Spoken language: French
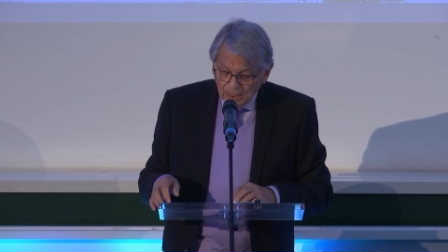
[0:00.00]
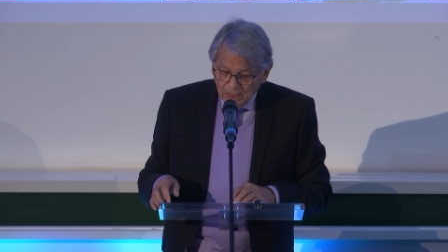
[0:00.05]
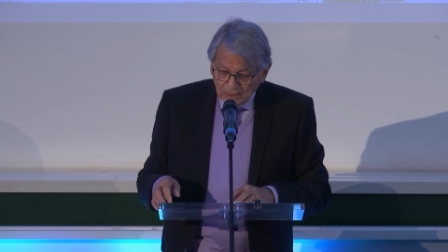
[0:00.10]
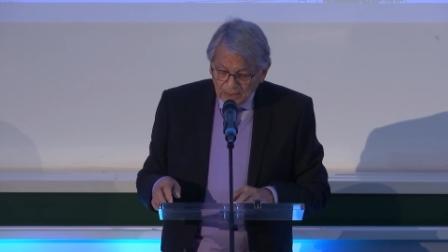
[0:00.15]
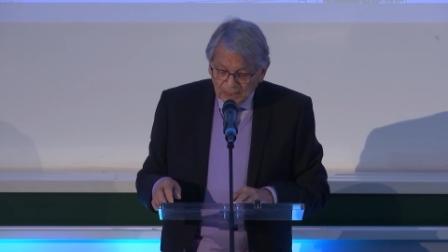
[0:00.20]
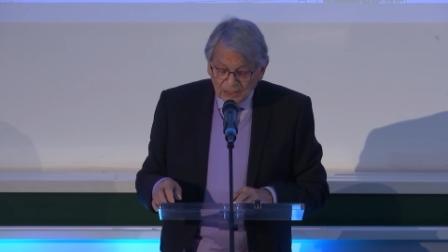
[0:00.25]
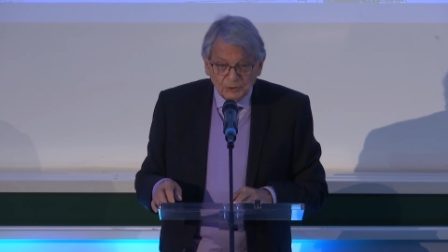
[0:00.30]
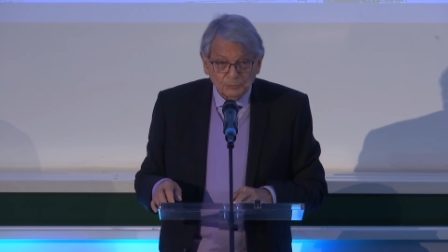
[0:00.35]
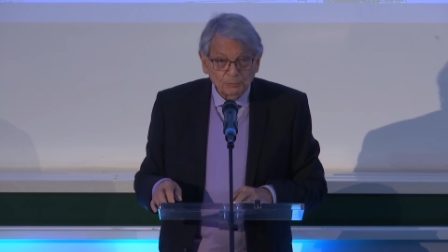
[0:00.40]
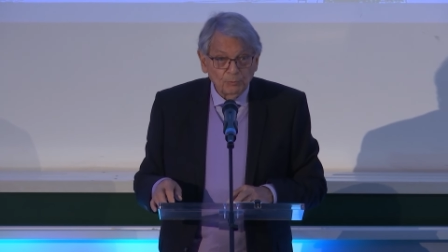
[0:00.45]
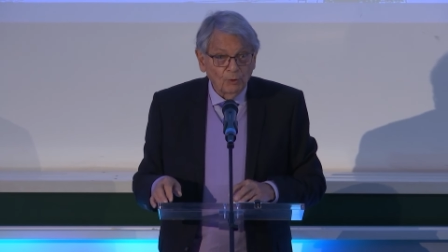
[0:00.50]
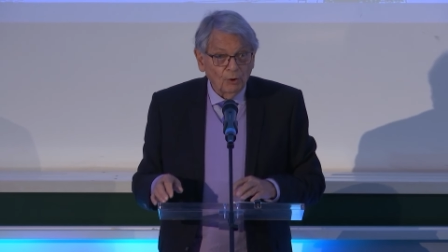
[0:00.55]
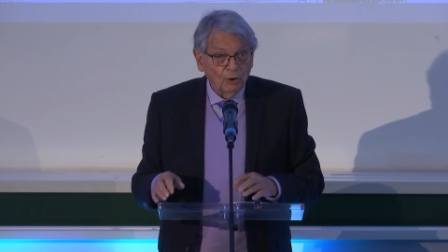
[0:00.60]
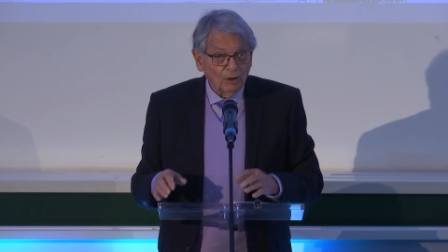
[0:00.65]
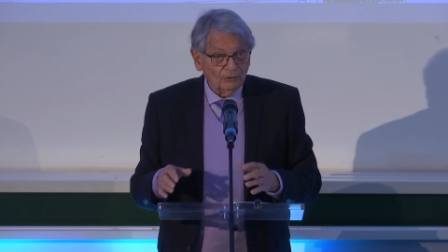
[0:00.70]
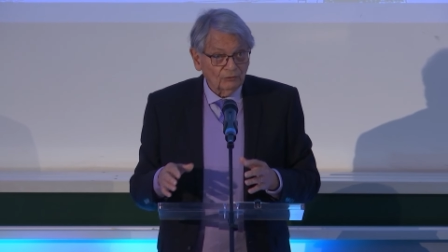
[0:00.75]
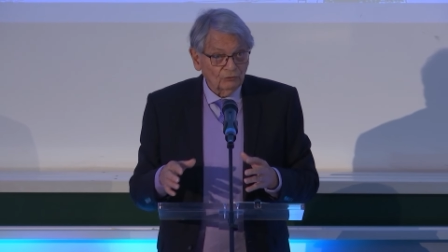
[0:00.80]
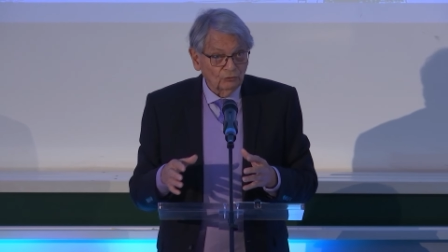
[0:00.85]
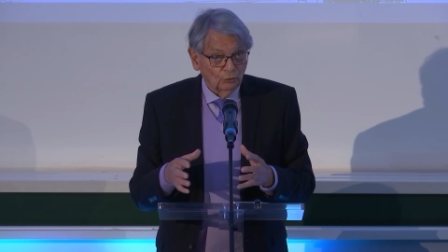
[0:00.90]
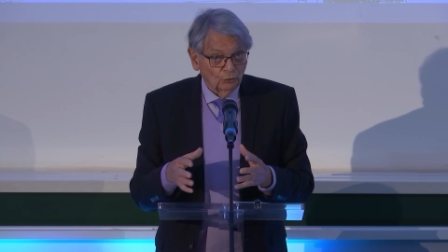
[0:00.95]

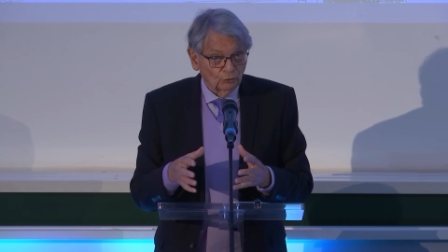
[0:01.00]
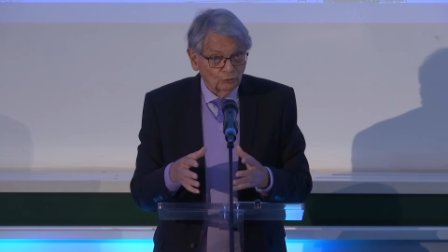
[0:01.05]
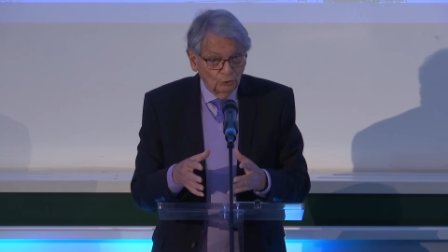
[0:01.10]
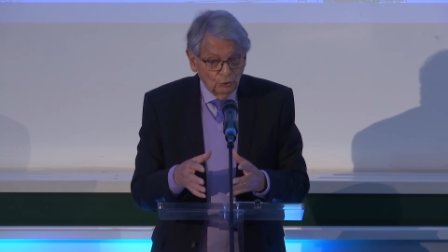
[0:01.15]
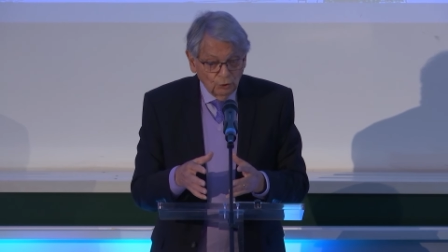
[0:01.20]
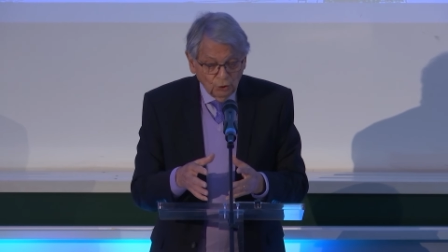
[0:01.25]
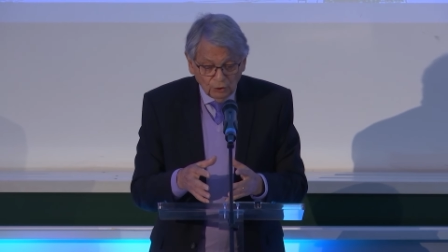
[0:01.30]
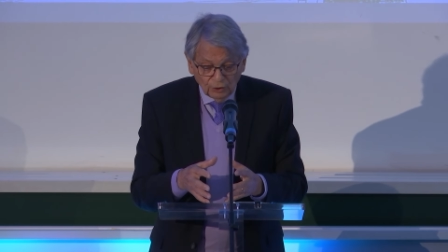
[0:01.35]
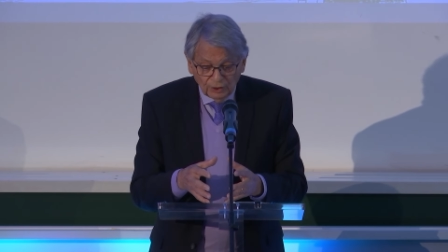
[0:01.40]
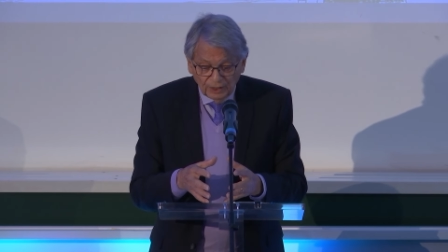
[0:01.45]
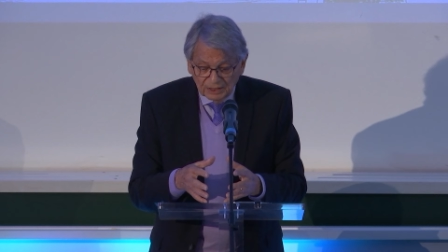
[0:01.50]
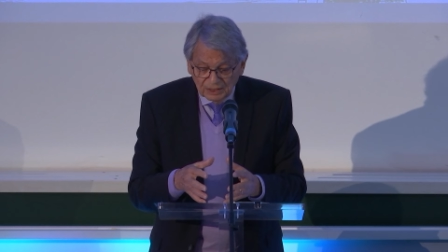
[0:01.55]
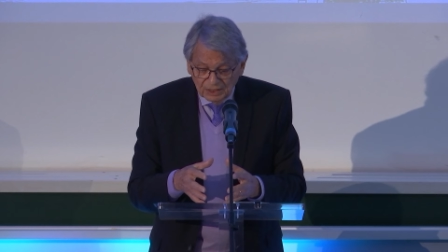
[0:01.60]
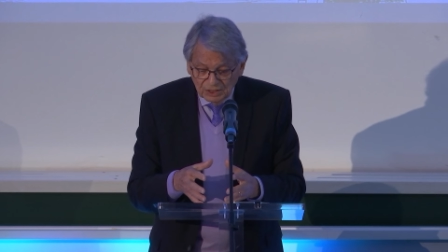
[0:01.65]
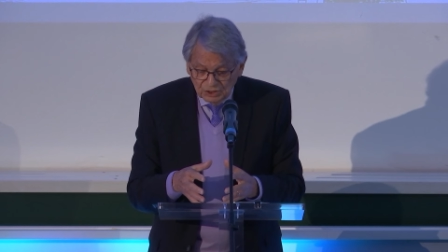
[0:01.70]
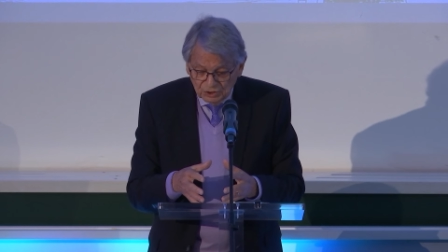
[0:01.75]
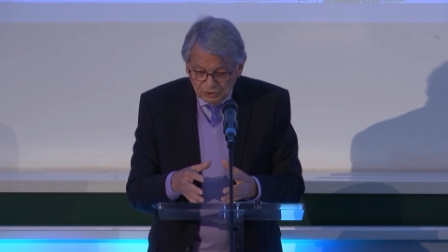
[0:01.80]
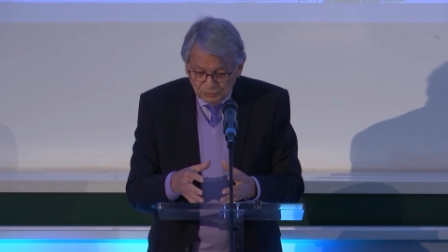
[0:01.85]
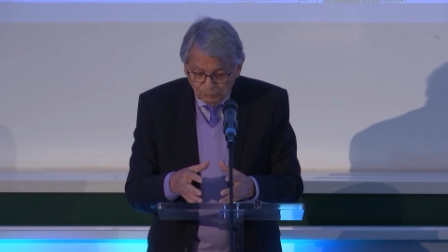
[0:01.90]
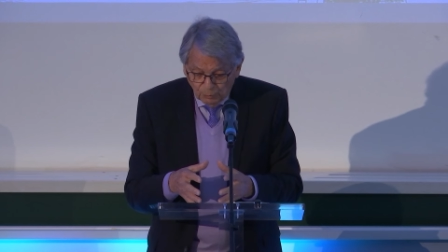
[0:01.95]
l'exploration de
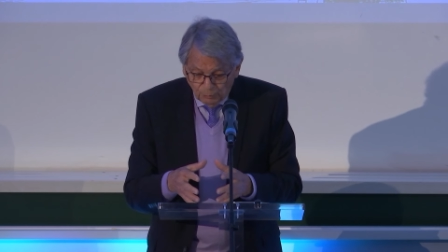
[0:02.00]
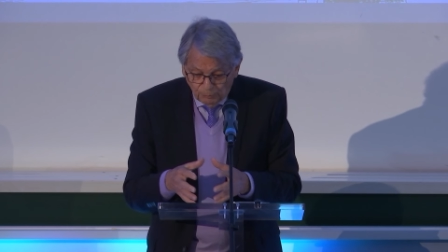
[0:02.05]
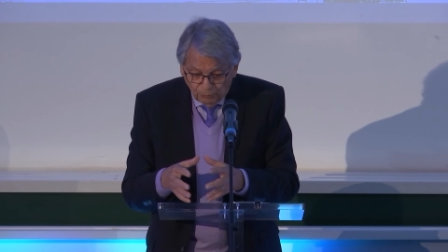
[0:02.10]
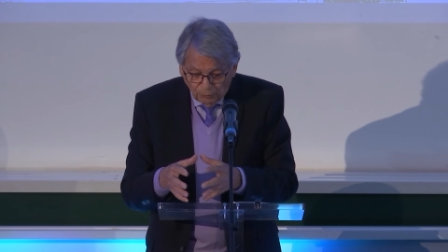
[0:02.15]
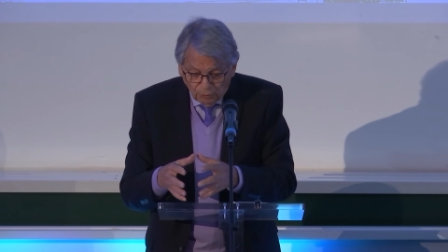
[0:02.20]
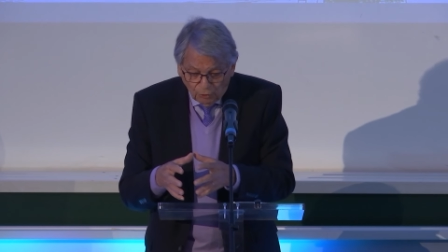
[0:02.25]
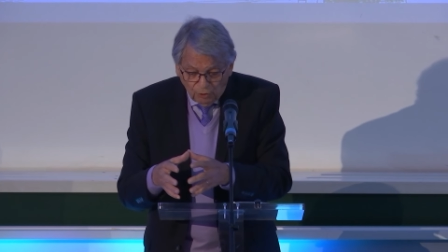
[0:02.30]
l'organisme peut